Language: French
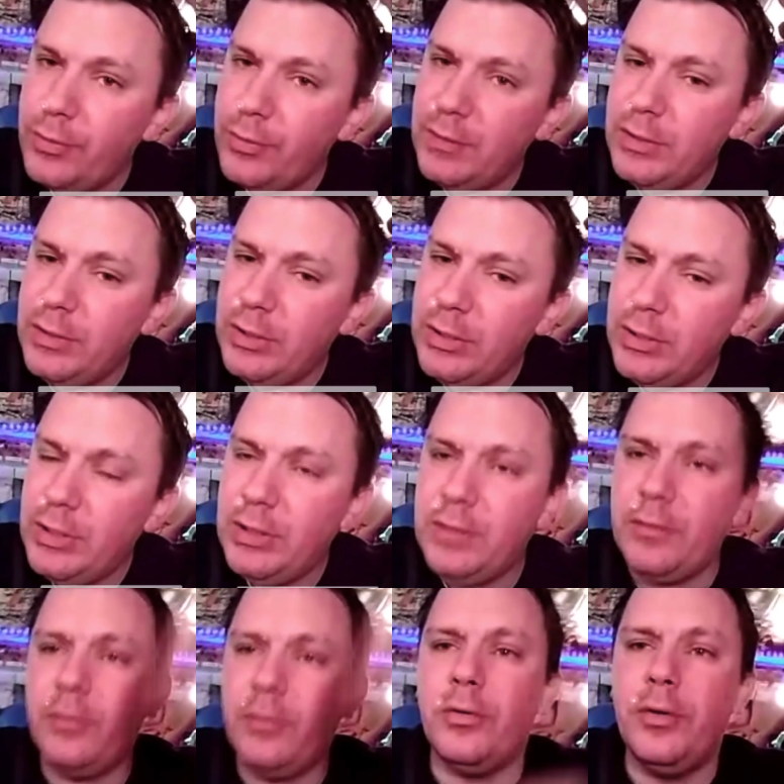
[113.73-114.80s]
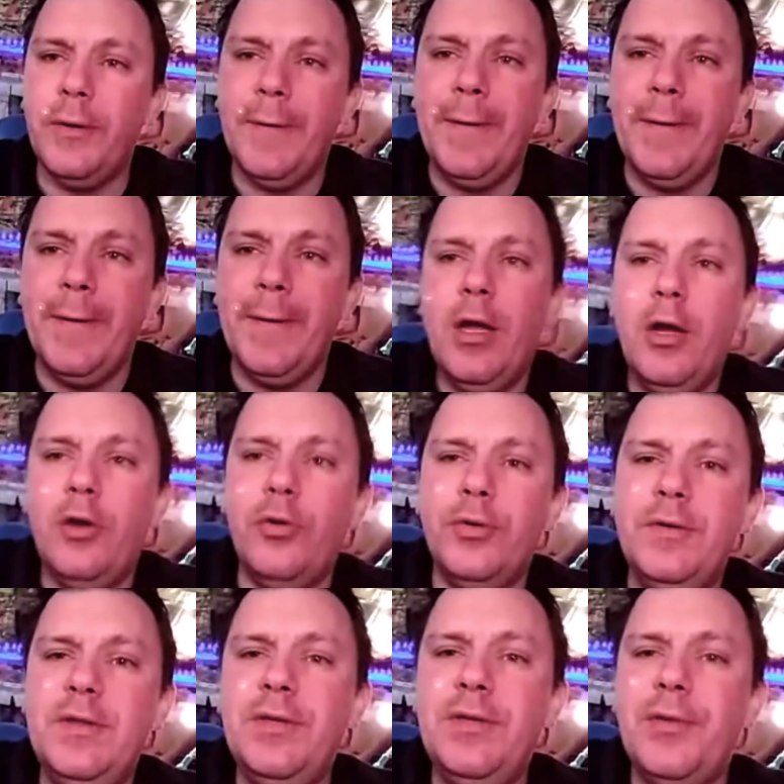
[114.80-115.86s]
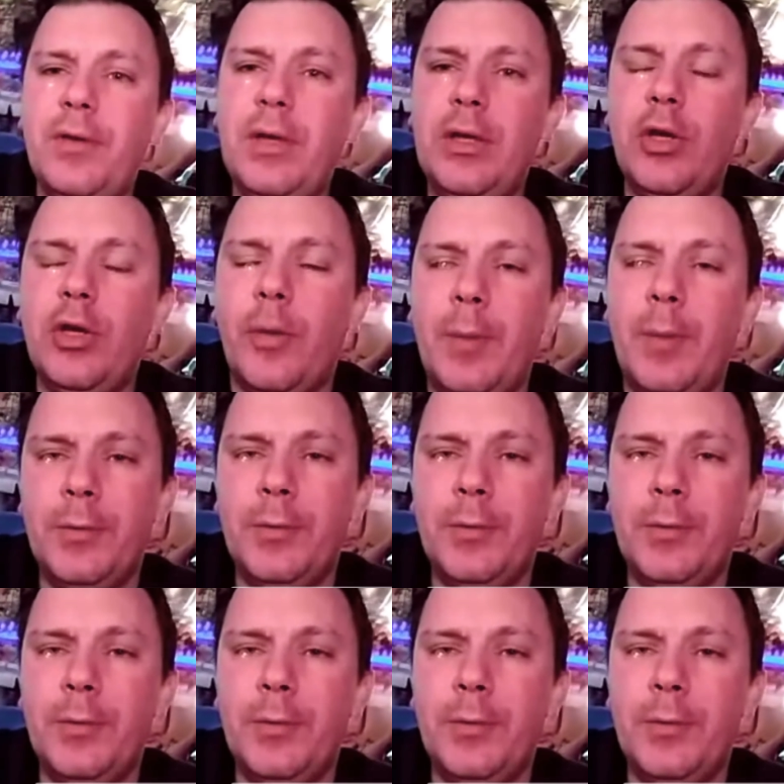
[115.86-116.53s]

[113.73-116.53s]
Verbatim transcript: Elle sera, elle sera tournée, donc, comme le disait DGJX, le,